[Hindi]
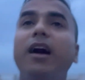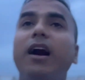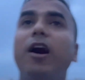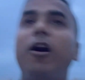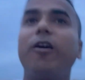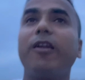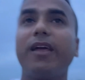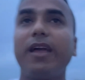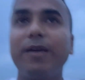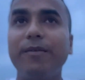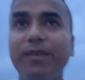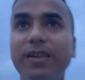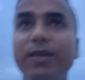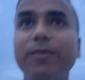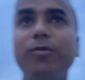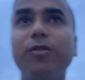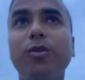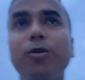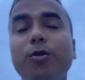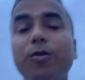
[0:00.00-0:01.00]
और
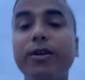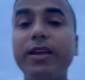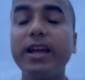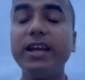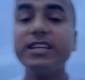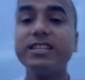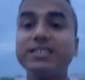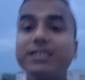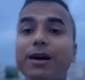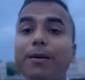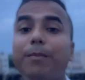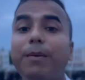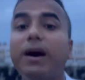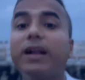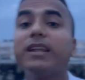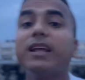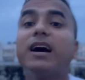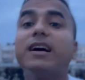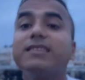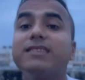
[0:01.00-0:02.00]
अवेलेबल हो गया इसका
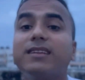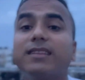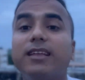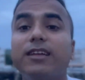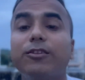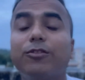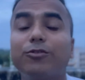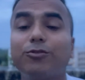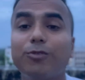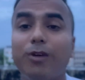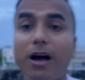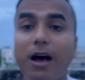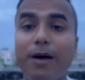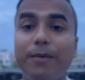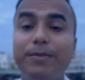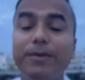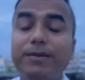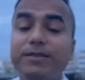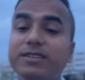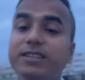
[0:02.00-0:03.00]
बात आ जाता है दोस्तों
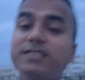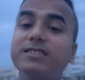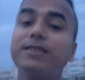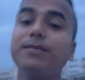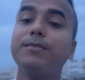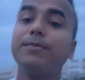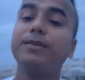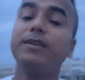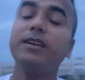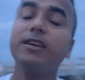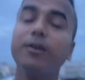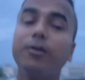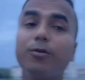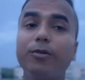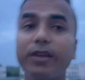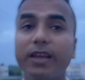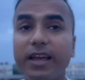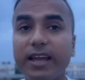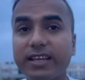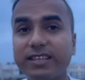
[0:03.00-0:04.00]
अभी जैसे ये हो
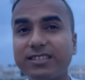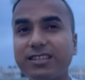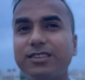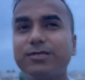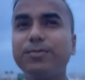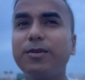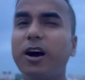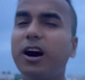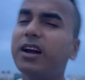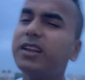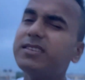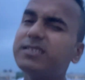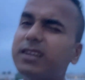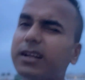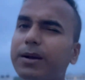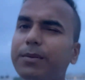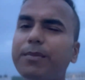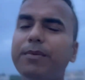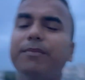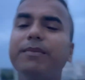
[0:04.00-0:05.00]
गया एस हर
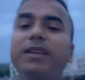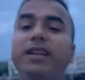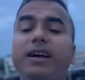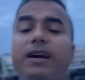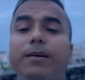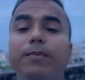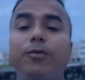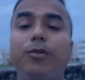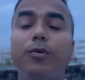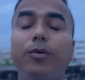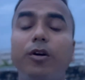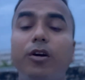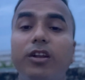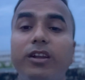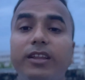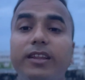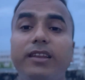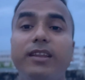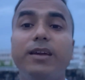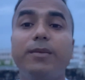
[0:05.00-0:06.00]
जगह में मिलेगा आपको
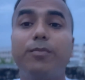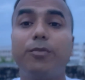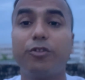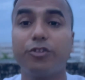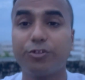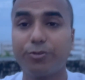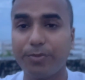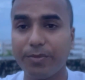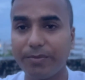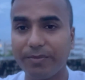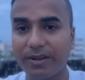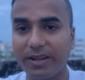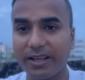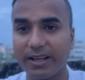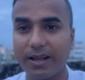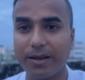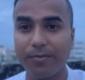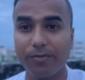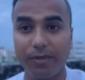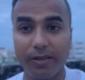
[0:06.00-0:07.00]
ऑल इंडिया फोर्स में
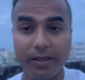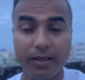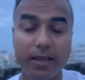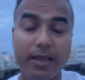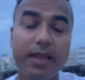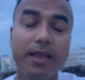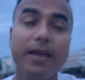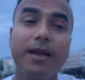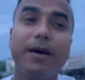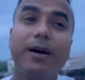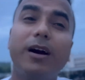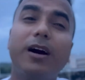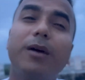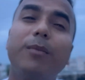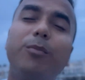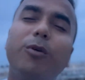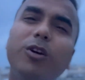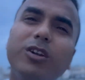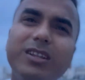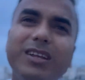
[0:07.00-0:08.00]
मिलेगा अभी
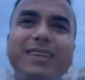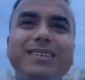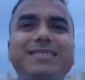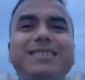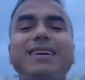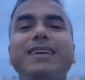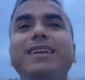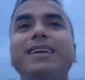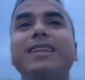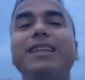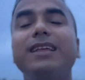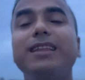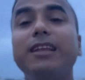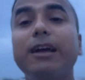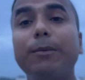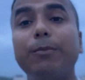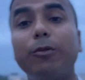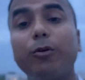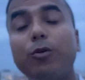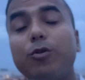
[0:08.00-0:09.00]
बहुत ही अच्छा ये दे
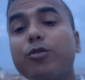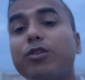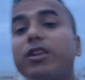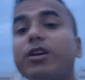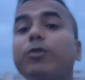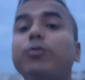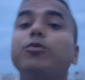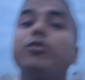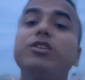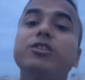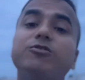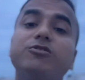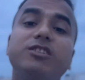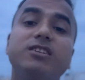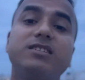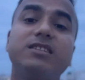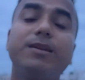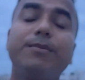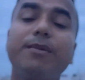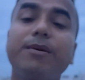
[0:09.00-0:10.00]
दिया आप लोगों के लिए गुड न्यूज़
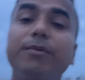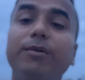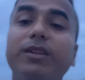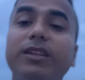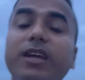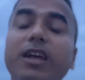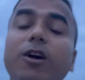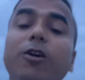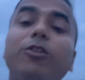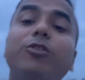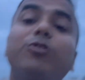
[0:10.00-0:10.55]
इसलिए मैं बताया और